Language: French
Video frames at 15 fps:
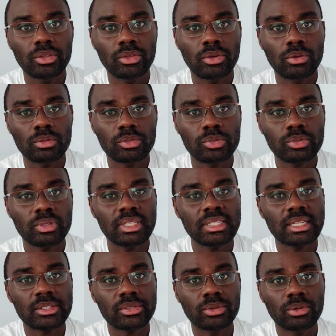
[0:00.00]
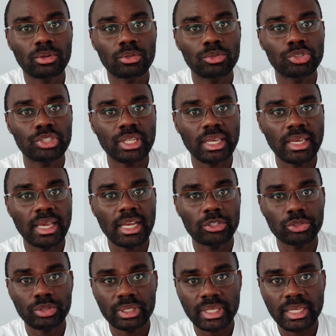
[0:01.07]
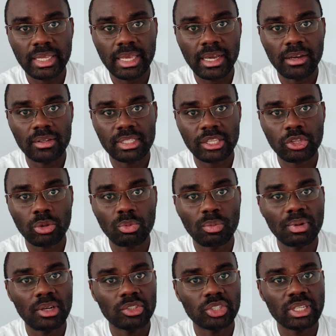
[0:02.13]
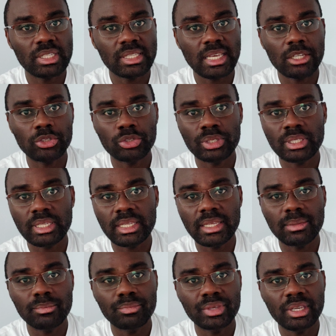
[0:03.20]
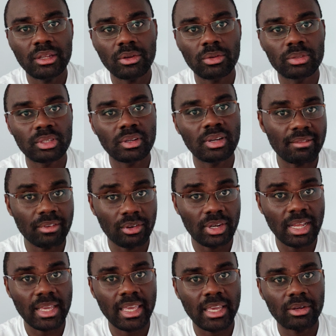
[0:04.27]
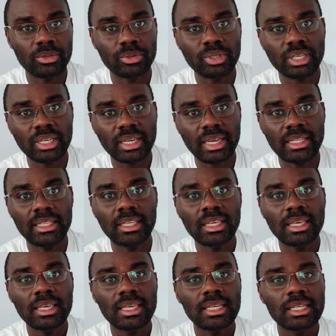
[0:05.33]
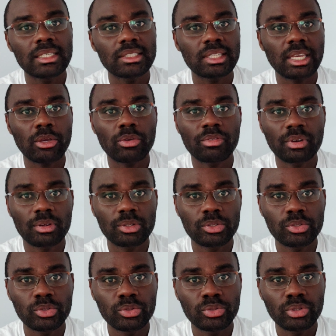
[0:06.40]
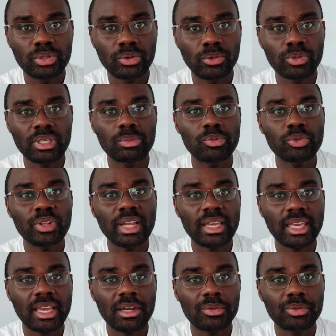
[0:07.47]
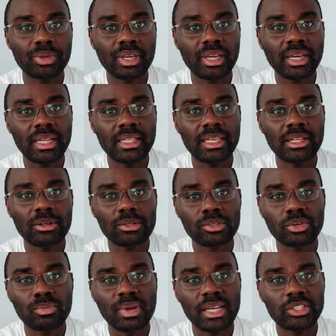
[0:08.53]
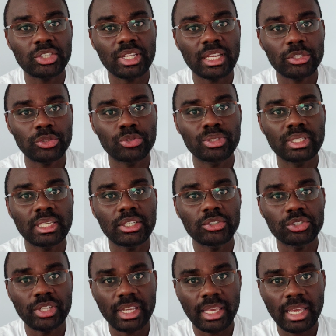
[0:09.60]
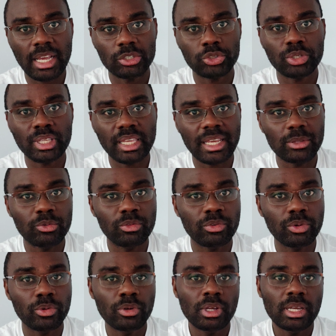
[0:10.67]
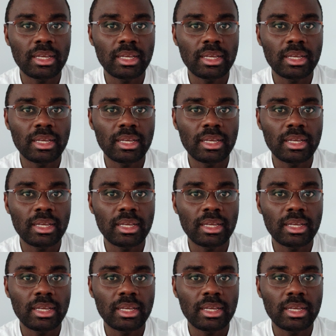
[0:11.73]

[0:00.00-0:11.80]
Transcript: Bon, ce sont des actions que j'ai achetées à un certain moment. Je les ai achetées bien longtemps avant la guerre en Ukraine. J'ai revendu au début de la guerre en Ukraine et lorsque le marché a chuté, j'ai acheté à nouveau.